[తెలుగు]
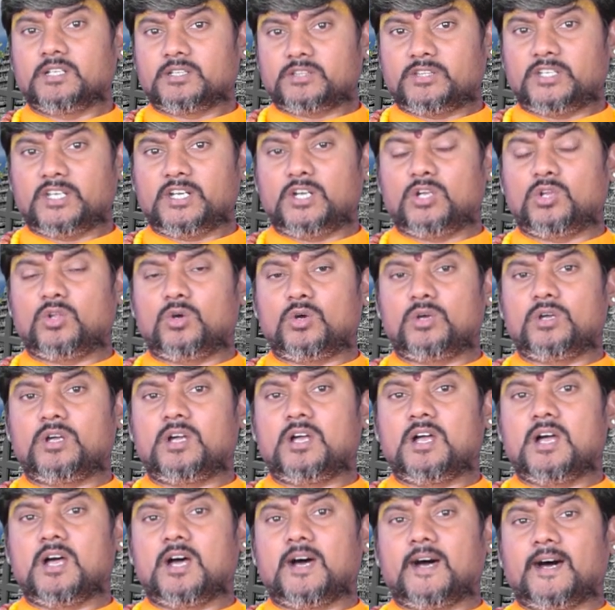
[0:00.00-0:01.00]
దీనిలో
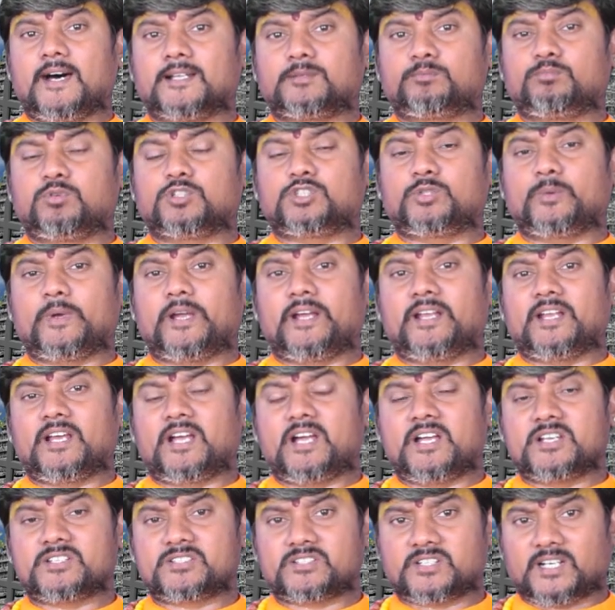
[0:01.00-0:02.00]
అద్భుతమైన
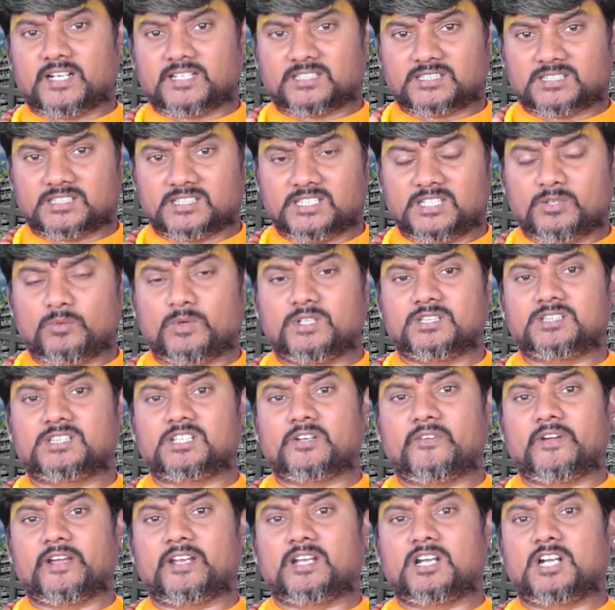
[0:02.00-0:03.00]

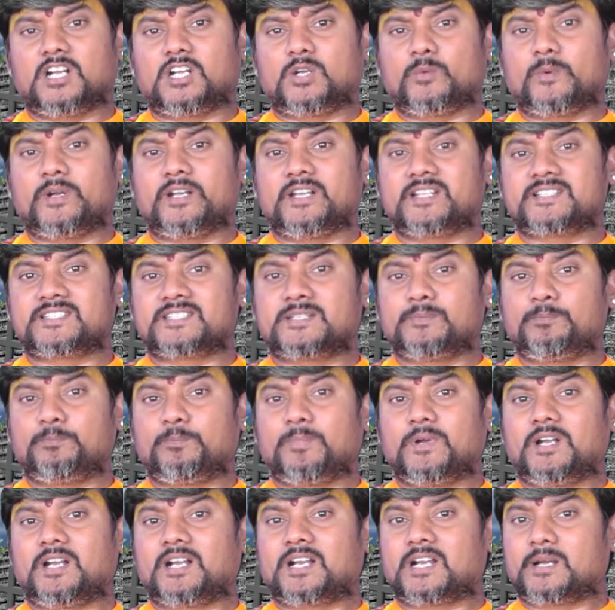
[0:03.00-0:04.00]
శక్తివంతమైనటువంటి
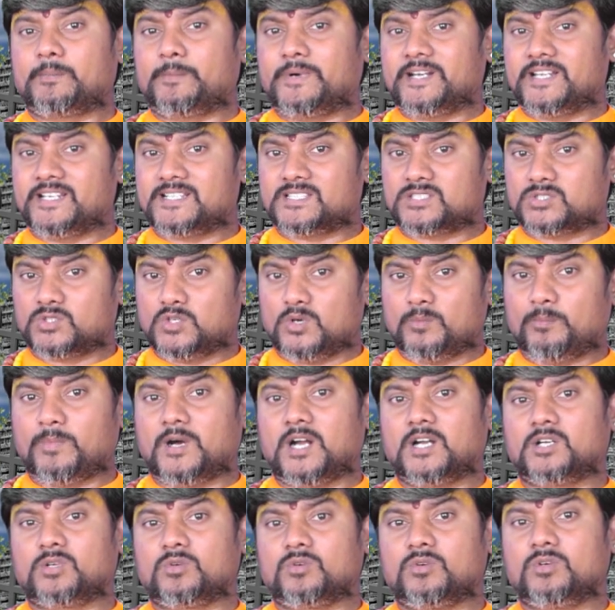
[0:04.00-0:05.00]
సింపుల్ రెమెడీస్తో
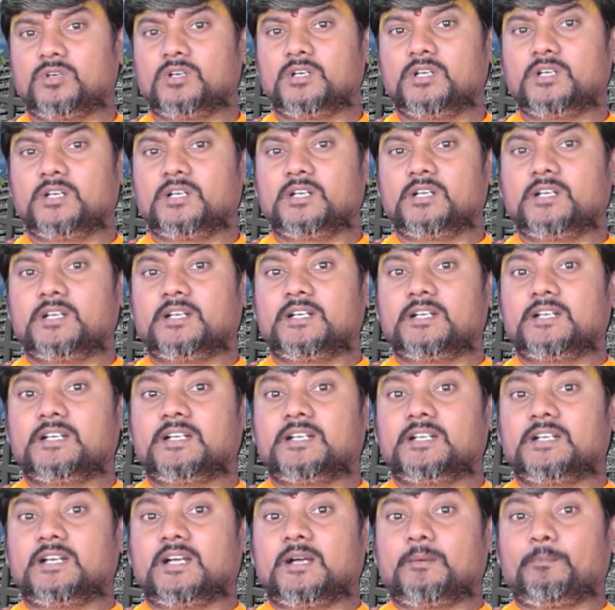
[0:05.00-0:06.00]
పాటు
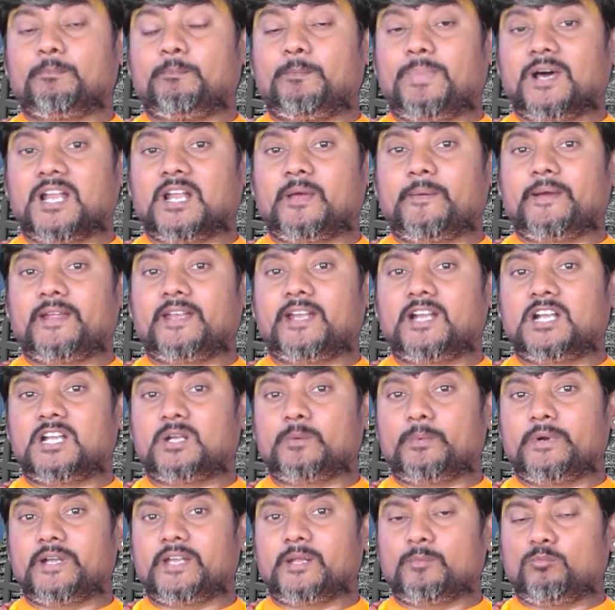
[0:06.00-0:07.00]

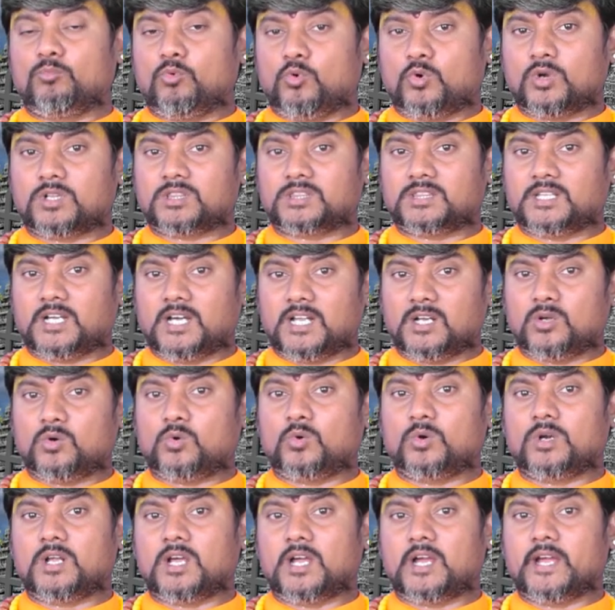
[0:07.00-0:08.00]
బలమైనటువంటి ముహూర్తాలు
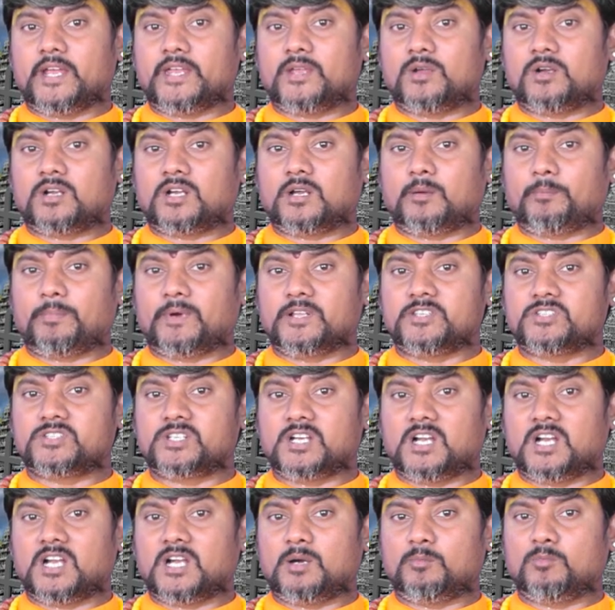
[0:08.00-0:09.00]
కూడా ఈ యొక్క
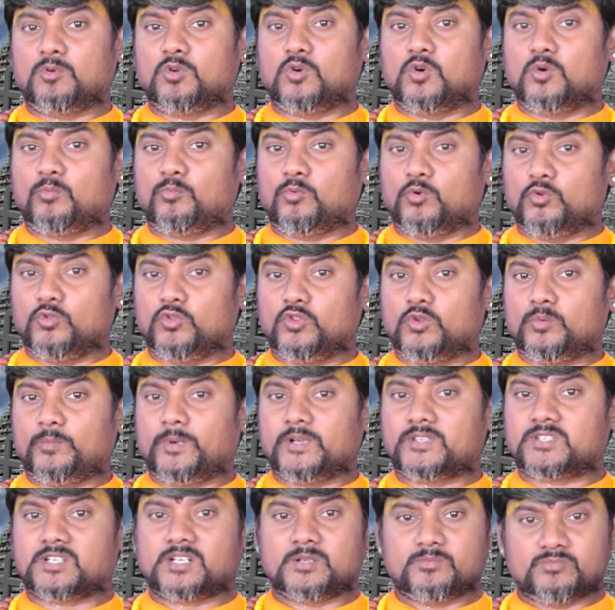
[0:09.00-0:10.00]
పంచాంగంలో
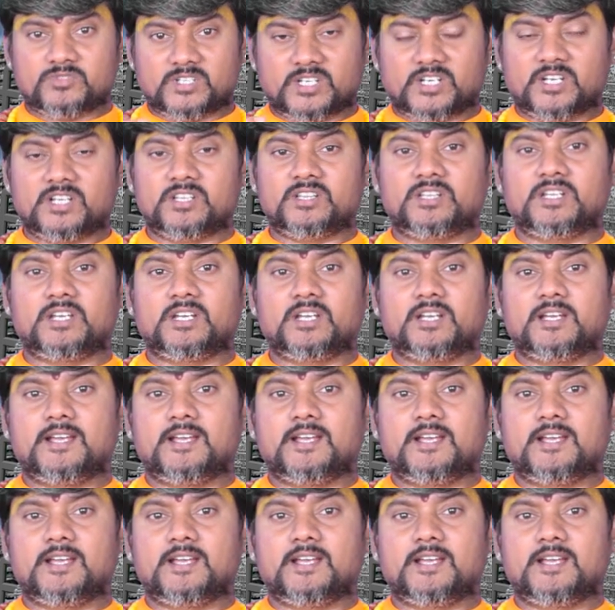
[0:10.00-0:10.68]
పొందుపరచడం జరిగింది